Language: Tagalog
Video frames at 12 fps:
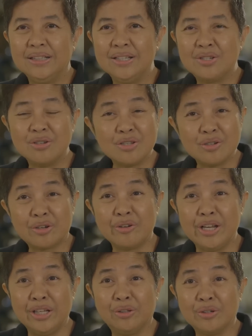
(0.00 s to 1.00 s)
is also a
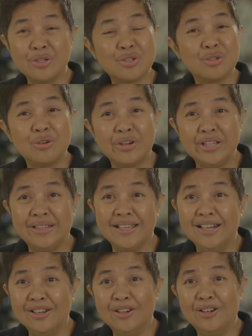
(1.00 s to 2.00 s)
creator, a
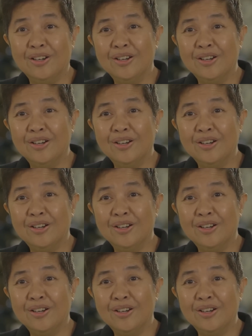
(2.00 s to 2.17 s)
storyteller.